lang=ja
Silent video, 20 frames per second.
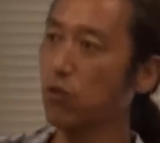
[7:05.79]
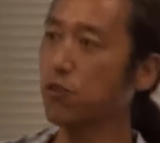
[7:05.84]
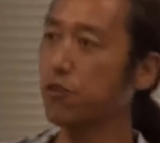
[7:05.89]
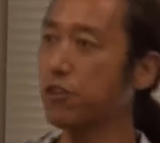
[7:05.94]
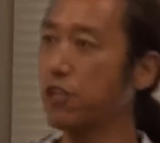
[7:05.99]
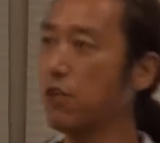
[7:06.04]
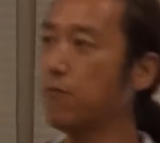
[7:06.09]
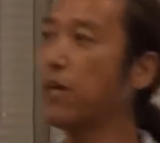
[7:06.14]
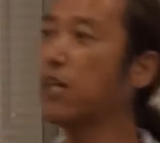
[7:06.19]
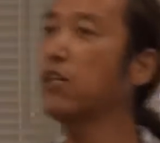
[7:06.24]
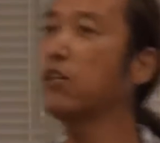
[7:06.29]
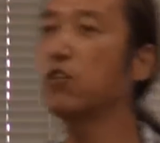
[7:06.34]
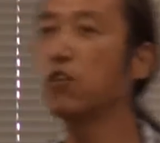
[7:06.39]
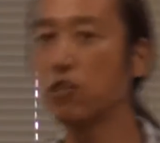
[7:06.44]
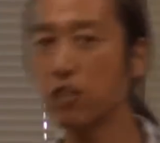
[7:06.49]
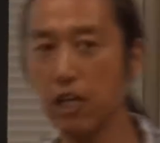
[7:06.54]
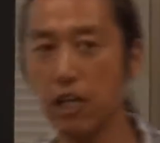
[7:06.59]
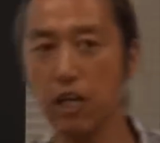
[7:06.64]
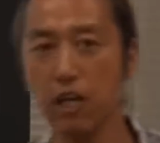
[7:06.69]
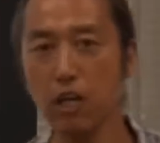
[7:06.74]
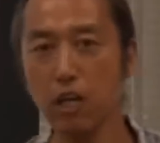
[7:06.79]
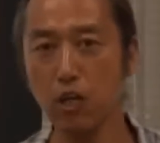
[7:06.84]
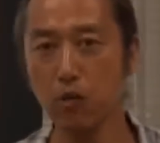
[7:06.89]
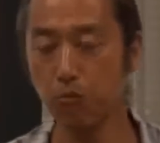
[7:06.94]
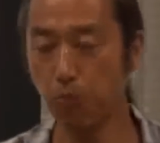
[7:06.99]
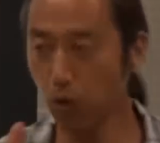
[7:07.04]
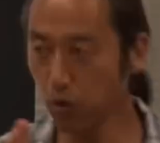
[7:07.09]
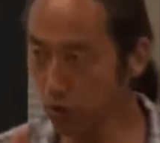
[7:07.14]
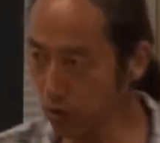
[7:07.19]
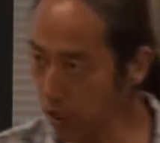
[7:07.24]
とをすればいいので
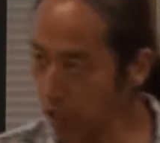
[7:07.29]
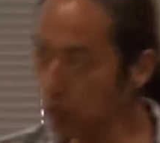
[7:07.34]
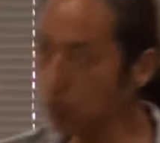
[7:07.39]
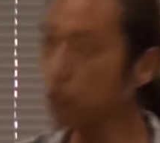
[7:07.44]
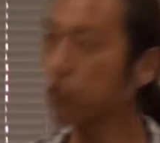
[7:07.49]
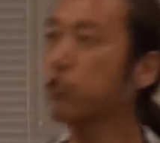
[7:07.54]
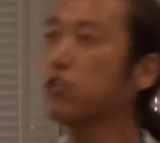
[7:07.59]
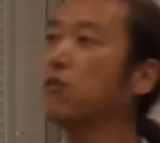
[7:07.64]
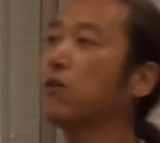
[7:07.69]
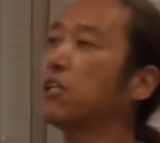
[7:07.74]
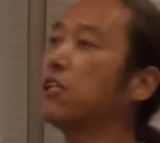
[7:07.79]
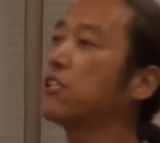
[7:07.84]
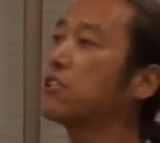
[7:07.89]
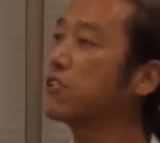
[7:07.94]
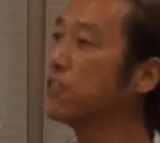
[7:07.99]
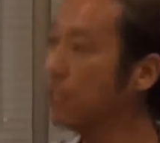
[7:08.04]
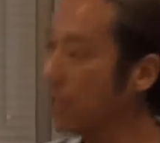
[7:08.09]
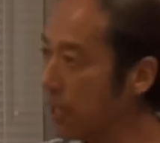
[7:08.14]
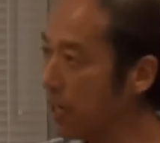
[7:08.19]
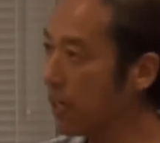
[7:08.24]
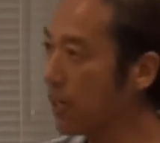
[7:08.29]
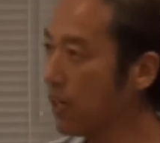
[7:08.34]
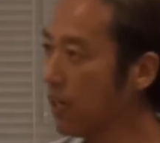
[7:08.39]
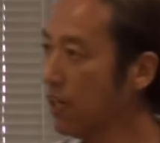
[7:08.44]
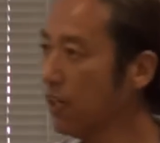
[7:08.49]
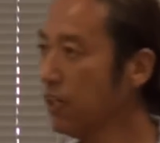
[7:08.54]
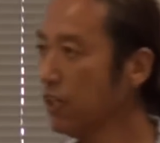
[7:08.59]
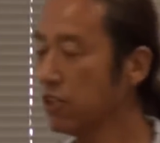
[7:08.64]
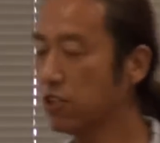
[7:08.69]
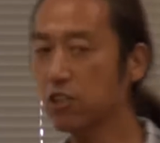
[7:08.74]
僕らとしてはです
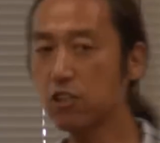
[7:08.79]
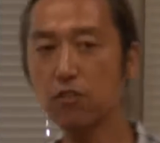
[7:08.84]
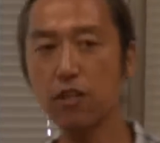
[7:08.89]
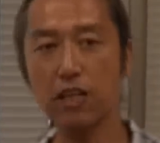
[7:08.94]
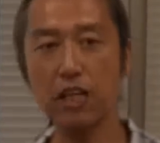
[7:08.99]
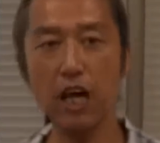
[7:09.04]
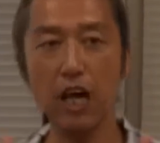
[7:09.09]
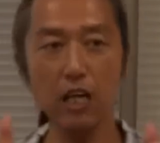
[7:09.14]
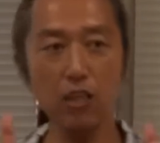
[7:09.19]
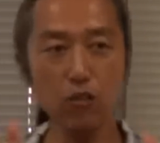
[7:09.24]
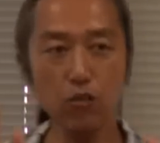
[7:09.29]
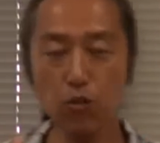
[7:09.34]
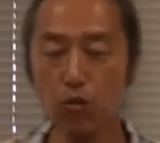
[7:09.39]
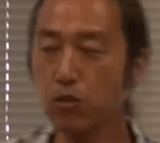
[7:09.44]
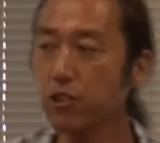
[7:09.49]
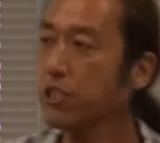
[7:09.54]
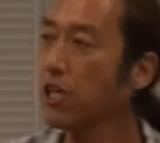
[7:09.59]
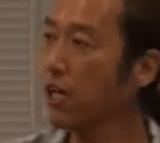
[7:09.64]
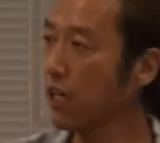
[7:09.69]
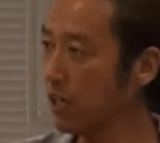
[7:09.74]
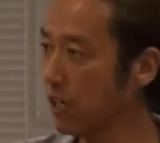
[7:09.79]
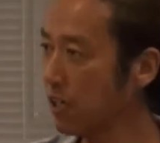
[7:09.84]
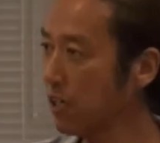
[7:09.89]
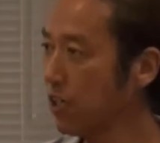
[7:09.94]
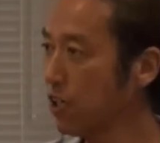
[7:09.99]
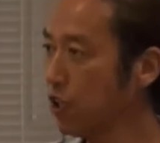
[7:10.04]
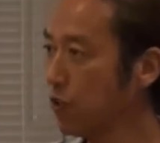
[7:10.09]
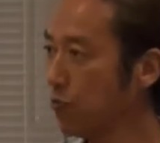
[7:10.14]
ね実は監督さ